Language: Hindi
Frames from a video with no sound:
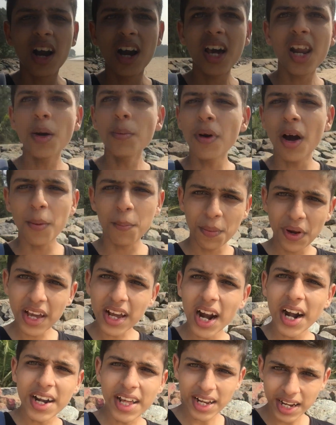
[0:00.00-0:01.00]
अगर आप
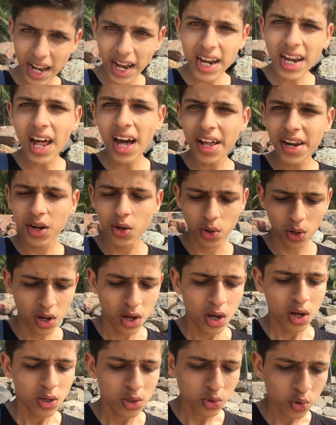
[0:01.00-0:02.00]
अपनी गाड़ी नहीं ला रहे हो
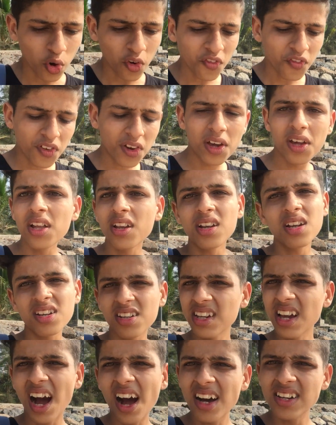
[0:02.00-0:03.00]
तो फिर
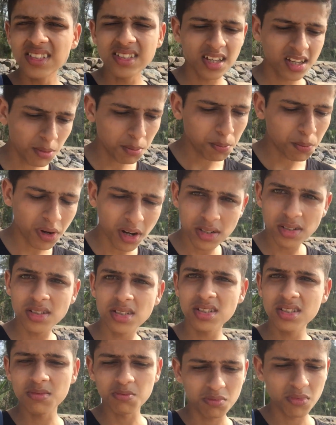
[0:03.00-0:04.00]
यहाँ से बस